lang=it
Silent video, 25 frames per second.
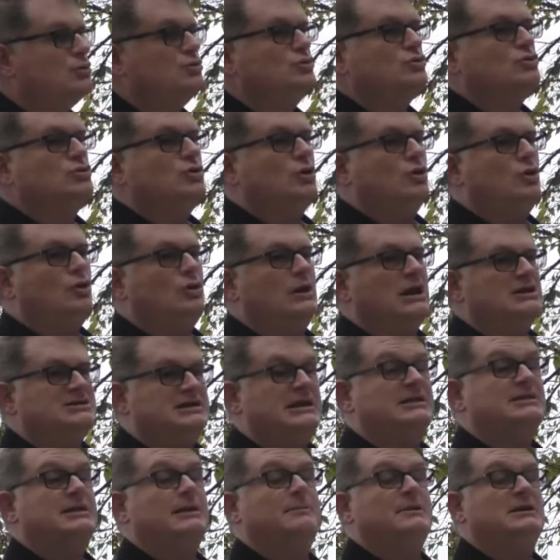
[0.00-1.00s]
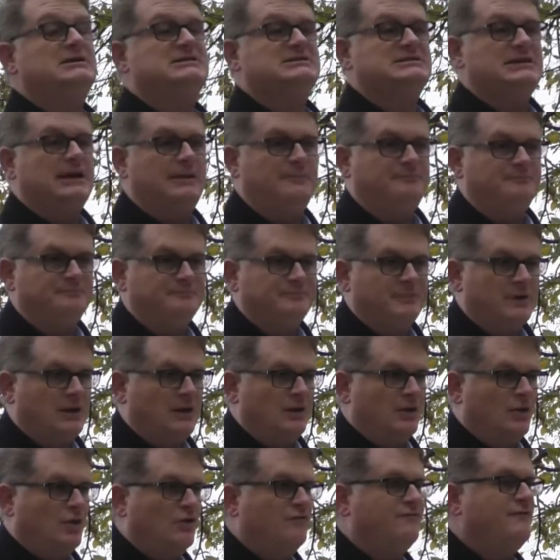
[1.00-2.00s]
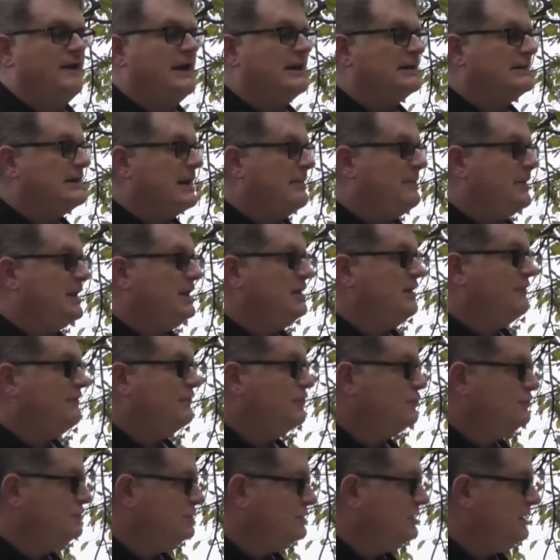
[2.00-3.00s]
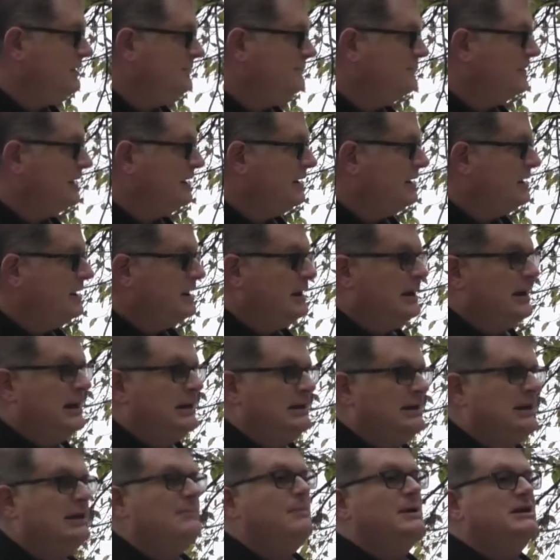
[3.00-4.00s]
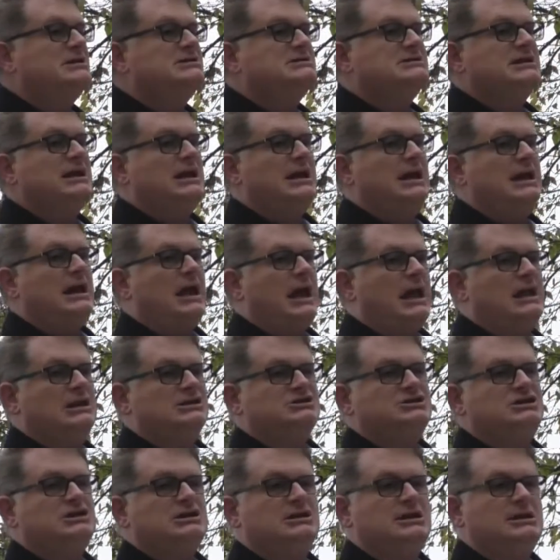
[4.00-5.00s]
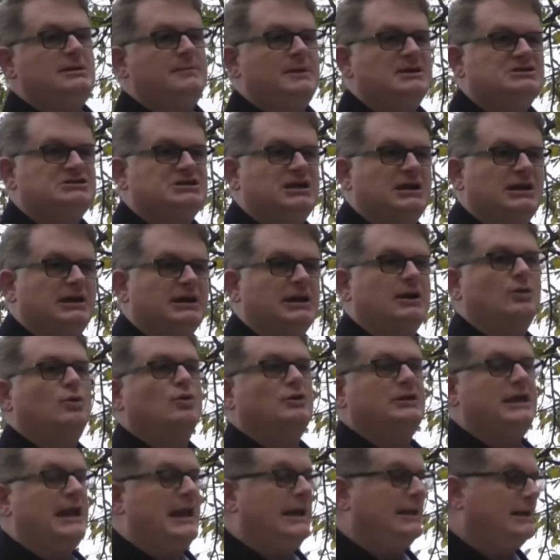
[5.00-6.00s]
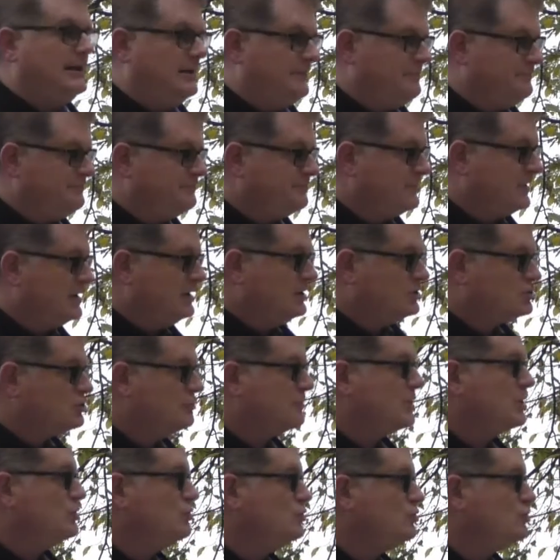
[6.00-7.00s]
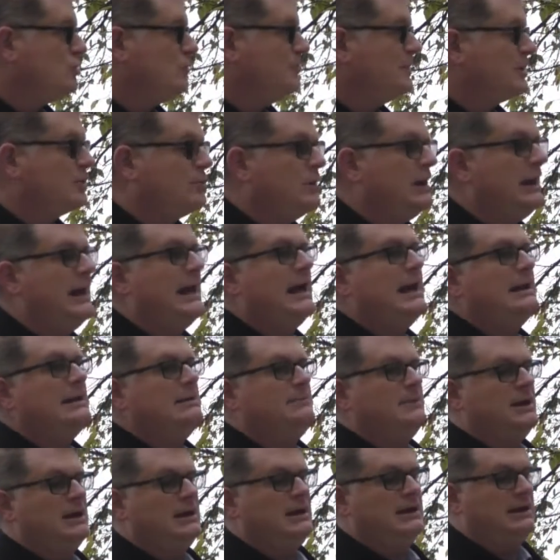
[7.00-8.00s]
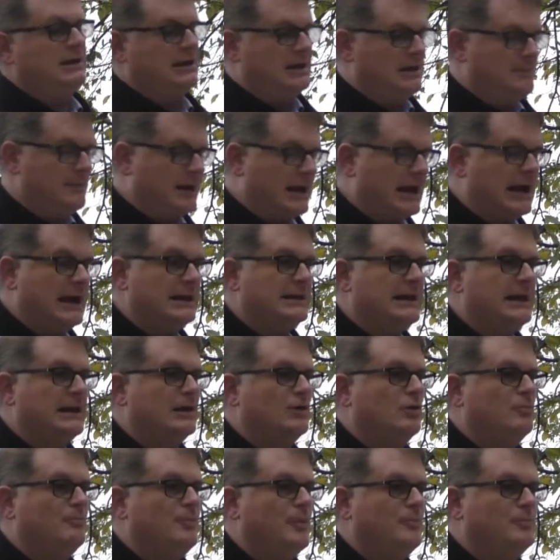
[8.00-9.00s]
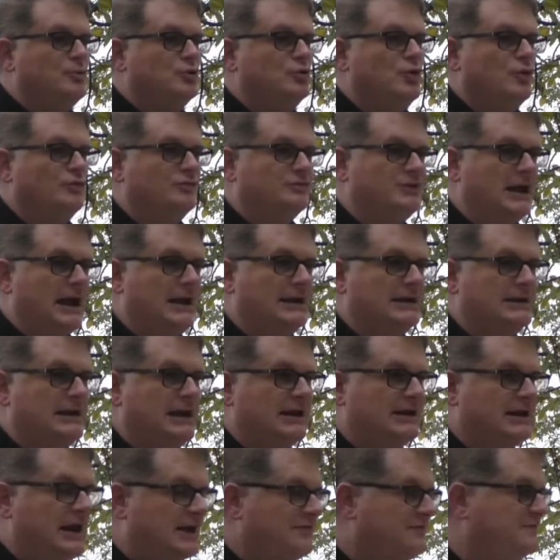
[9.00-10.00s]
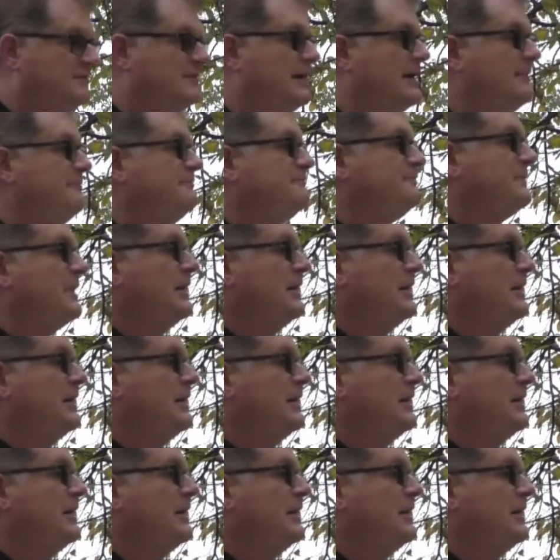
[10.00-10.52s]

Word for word: tutto la Santa Messa, offerta per i defunti, le messe e i cicli di messe gregoriane, soprattutto per quelle anime che magari erano un po' più lontane dalla grazia.